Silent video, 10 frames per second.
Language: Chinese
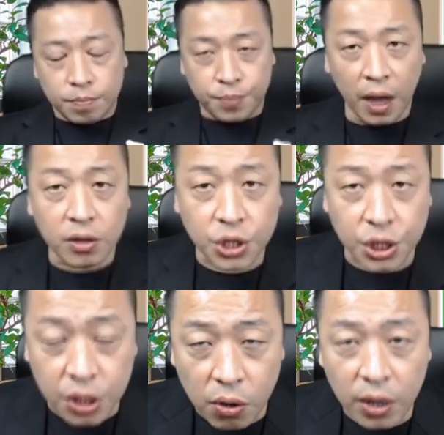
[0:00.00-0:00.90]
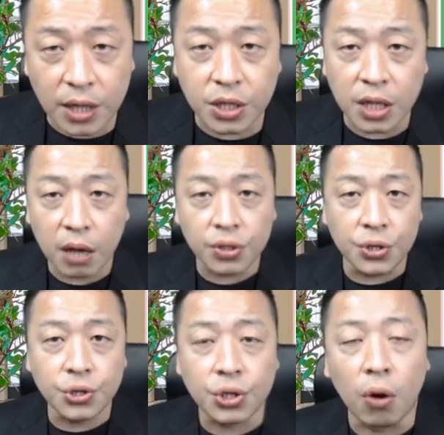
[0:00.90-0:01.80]
不要急攻，它只要
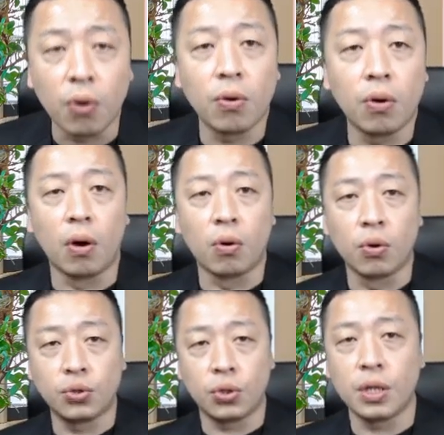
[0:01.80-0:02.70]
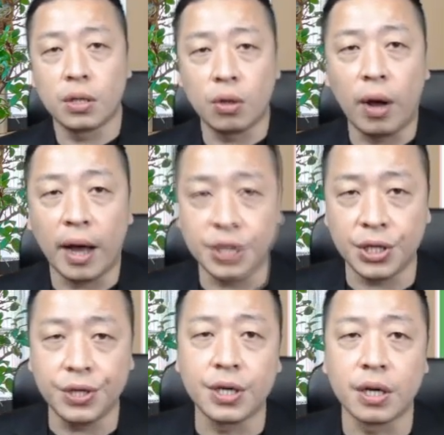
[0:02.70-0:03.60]
能守哦，我觉得都还
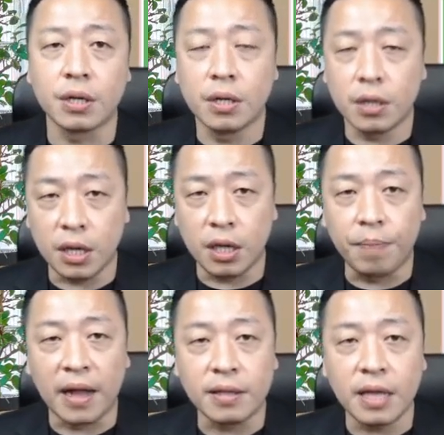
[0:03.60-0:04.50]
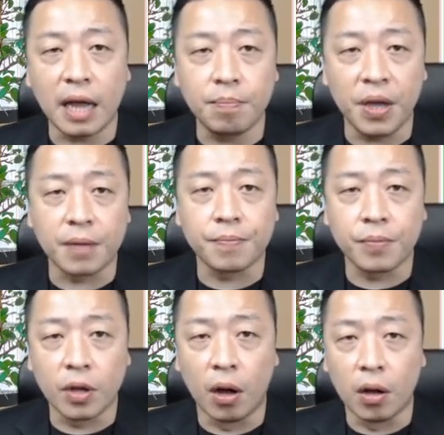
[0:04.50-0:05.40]
是一个。以盘待变
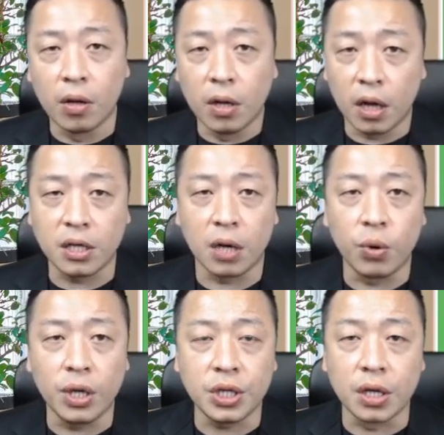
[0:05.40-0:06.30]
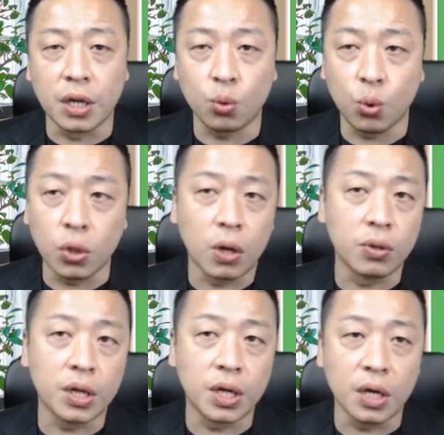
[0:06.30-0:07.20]
哦，而且维持一个多头
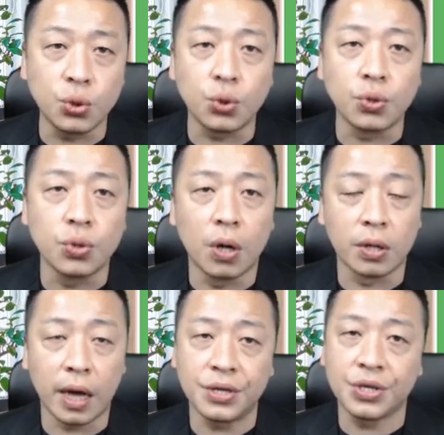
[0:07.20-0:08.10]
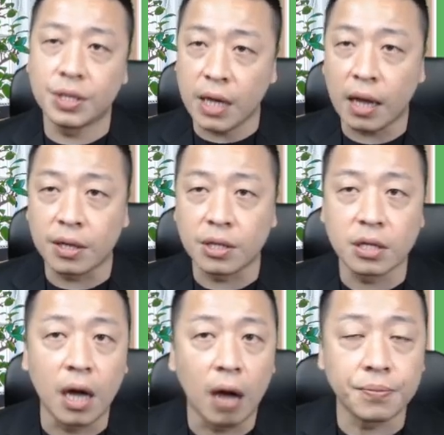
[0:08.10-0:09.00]
的格局哦，大概是这样的
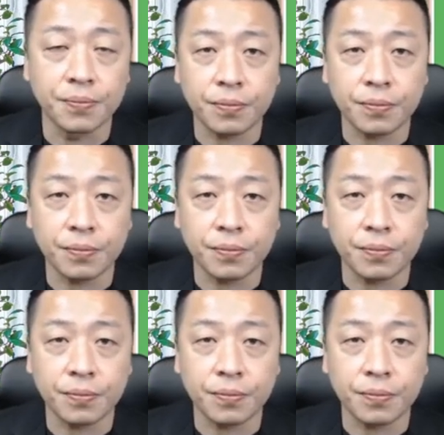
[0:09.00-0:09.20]
思考。